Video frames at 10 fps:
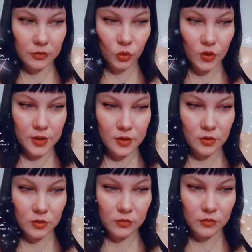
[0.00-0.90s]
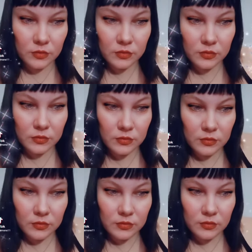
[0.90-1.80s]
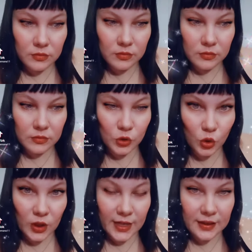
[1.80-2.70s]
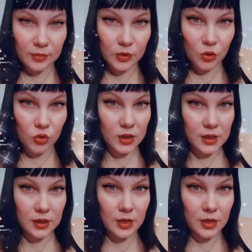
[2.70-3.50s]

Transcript: То есть, но на этом крутятся,